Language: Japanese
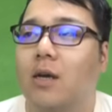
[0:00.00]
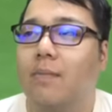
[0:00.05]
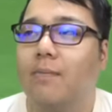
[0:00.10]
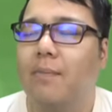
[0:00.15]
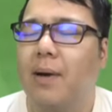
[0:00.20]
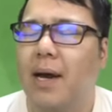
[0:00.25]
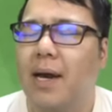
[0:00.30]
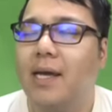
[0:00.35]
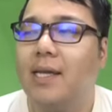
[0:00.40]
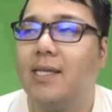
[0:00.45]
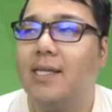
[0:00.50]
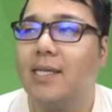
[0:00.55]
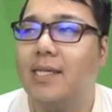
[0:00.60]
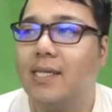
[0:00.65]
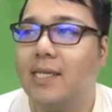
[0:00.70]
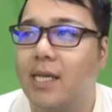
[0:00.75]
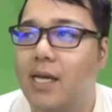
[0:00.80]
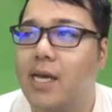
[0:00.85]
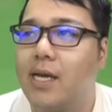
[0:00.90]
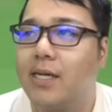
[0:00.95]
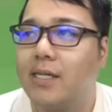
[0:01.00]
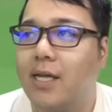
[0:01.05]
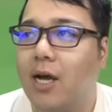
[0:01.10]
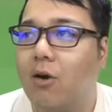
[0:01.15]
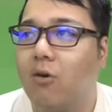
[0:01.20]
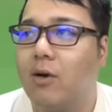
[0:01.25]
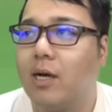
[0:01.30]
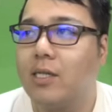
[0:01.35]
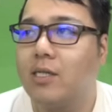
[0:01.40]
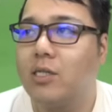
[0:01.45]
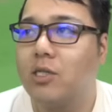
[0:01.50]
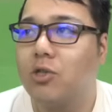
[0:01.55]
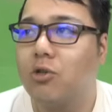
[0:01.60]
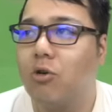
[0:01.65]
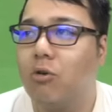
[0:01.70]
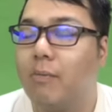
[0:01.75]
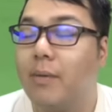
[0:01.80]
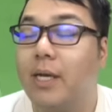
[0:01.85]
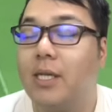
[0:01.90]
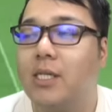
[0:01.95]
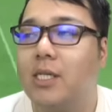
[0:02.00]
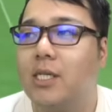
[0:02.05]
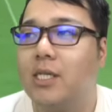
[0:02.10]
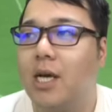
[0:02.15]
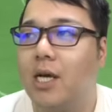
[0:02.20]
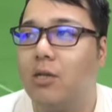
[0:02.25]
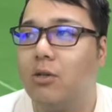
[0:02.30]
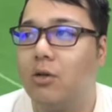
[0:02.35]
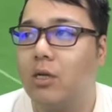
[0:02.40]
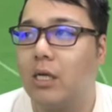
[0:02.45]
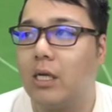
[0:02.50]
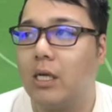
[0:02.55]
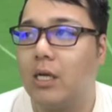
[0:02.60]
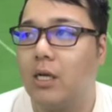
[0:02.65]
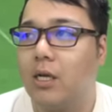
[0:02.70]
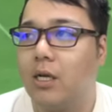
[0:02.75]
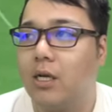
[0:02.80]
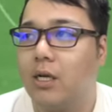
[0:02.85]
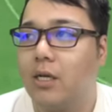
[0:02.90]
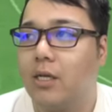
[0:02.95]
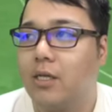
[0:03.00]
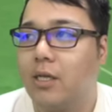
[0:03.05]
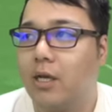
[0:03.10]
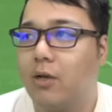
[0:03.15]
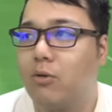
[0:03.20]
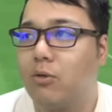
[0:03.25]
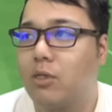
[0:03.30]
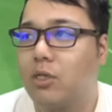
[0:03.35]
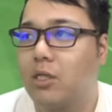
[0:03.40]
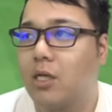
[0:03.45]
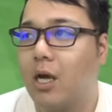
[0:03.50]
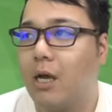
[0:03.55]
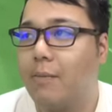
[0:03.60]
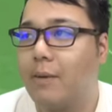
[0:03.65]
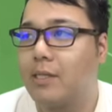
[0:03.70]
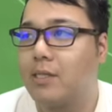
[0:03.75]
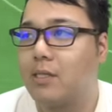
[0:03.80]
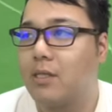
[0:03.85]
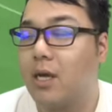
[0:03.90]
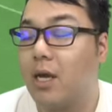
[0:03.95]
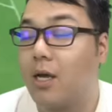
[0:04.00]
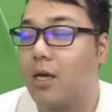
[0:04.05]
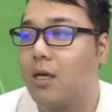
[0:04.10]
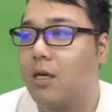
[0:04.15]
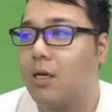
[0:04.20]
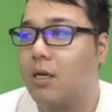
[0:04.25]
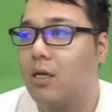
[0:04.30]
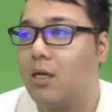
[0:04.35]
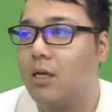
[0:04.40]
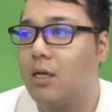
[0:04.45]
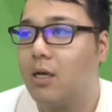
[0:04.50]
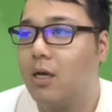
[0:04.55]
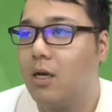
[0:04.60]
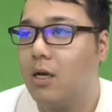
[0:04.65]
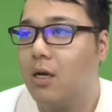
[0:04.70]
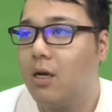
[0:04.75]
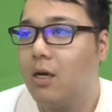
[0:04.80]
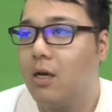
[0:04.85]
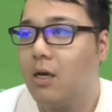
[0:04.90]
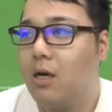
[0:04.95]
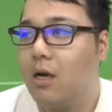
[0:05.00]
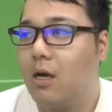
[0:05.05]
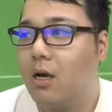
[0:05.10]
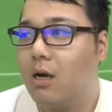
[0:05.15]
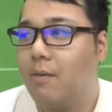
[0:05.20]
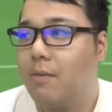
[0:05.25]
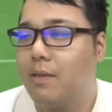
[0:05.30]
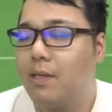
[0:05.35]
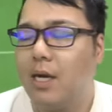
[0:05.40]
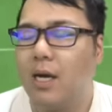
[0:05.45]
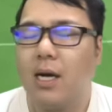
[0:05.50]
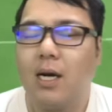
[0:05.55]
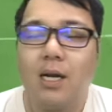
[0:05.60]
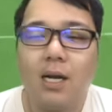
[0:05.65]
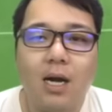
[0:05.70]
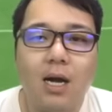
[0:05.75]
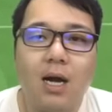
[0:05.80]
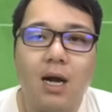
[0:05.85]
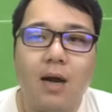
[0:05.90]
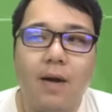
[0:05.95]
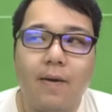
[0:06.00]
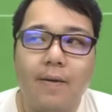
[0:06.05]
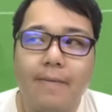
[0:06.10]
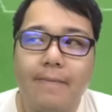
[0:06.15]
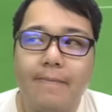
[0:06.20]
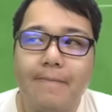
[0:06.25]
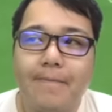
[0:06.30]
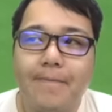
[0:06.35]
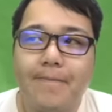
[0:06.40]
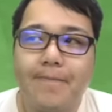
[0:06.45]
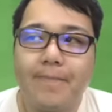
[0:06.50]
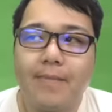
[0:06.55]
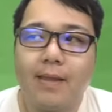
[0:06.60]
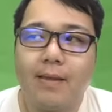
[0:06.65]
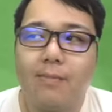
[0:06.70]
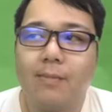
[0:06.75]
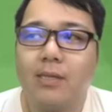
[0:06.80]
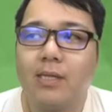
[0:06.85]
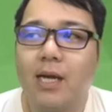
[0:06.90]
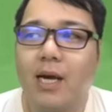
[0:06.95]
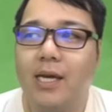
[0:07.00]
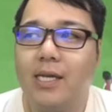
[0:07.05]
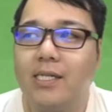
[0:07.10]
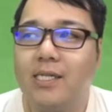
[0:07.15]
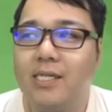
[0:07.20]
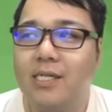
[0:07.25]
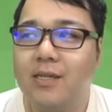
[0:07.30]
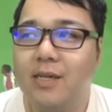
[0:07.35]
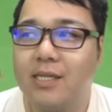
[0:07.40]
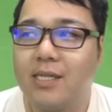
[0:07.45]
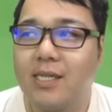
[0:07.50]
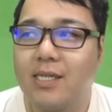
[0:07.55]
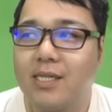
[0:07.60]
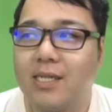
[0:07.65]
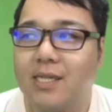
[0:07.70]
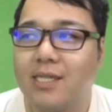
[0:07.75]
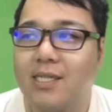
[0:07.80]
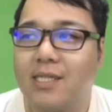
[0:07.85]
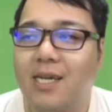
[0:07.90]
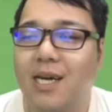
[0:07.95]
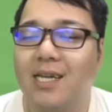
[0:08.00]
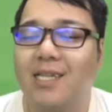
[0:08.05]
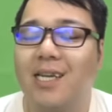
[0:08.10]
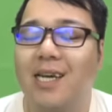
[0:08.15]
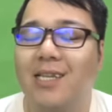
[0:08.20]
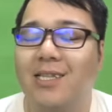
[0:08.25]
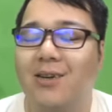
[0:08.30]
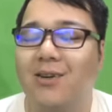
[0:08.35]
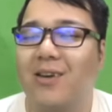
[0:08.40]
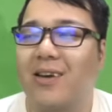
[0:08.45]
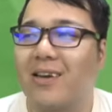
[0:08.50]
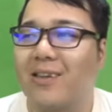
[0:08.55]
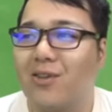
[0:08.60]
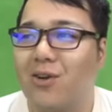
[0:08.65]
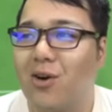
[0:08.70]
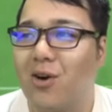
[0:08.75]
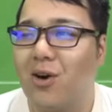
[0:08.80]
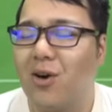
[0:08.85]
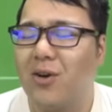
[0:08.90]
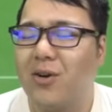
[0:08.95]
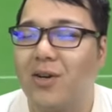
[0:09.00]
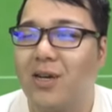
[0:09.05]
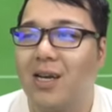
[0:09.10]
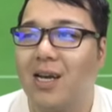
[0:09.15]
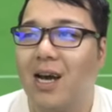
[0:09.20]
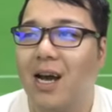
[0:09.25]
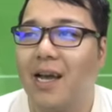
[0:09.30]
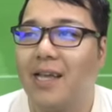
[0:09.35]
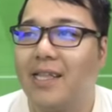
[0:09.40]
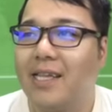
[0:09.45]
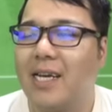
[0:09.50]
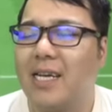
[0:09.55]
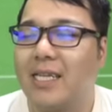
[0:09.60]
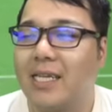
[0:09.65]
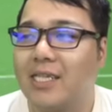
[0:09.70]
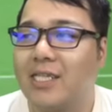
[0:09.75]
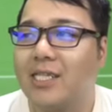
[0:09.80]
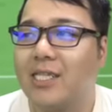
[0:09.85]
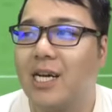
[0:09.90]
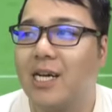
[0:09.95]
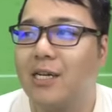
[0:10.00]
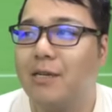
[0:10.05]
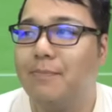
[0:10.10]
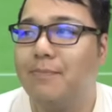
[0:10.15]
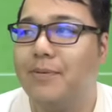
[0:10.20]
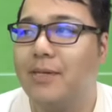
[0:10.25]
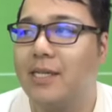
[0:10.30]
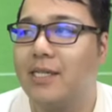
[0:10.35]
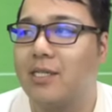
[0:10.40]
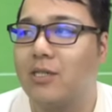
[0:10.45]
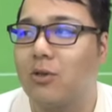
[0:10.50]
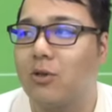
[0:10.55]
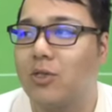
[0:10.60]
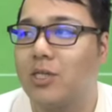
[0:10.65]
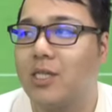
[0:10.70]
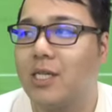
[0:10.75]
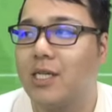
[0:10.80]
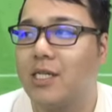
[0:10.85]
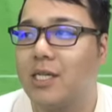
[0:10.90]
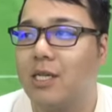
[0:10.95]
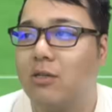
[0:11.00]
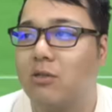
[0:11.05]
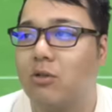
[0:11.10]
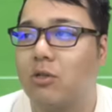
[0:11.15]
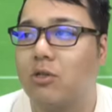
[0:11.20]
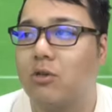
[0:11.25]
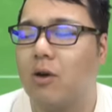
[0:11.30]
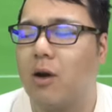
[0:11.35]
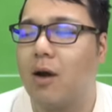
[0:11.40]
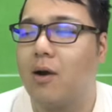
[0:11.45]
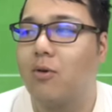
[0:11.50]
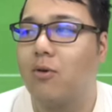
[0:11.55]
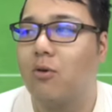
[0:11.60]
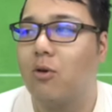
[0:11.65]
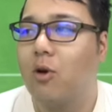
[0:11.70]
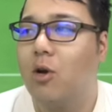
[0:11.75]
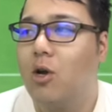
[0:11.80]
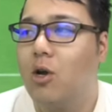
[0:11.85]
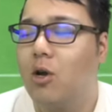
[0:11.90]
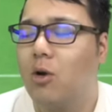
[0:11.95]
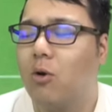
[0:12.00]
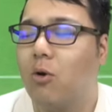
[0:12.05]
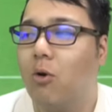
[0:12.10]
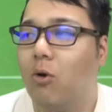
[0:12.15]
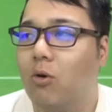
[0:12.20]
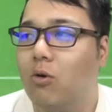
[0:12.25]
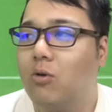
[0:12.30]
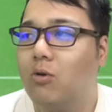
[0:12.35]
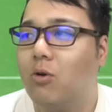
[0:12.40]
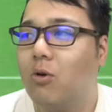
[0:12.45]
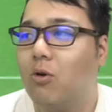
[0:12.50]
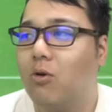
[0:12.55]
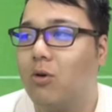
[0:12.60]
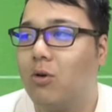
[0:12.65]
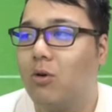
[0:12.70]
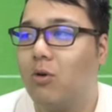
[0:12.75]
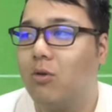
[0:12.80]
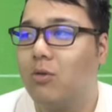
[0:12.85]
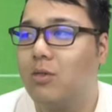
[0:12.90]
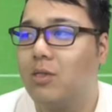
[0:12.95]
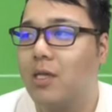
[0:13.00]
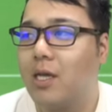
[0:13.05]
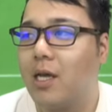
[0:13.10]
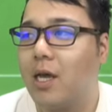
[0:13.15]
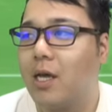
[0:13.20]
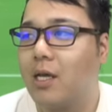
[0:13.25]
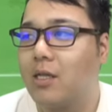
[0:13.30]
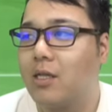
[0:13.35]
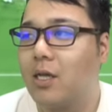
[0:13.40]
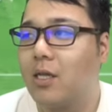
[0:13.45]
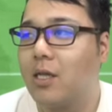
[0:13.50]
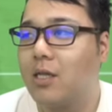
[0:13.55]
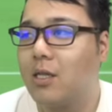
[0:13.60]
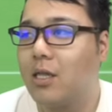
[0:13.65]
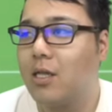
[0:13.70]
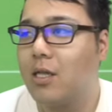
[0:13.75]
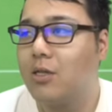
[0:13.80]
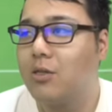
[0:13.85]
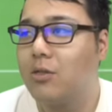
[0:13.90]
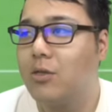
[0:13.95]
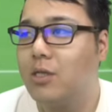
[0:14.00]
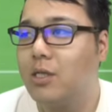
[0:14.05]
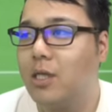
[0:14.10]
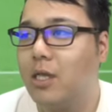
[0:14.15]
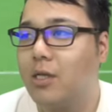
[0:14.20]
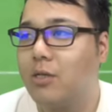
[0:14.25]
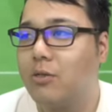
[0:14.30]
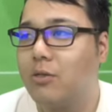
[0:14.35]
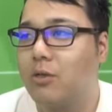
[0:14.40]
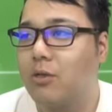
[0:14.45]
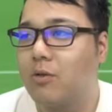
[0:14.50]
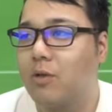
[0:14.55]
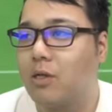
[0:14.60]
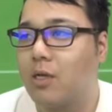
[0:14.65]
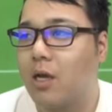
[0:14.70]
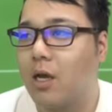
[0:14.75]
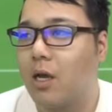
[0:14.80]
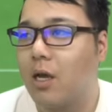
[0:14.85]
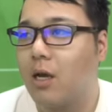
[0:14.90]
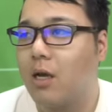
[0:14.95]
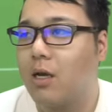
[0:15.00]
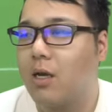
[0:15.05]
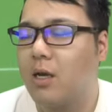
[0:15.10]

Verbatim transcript: 前にいて、なおかつ正面にいない時結構使えますね。まあ、だから、まあ、対人では絶対使えないだろうけど、相手がね、四角プレスをしてきてる時とか、この、コンコンコンで、ただただ抜いていくっていうのはね、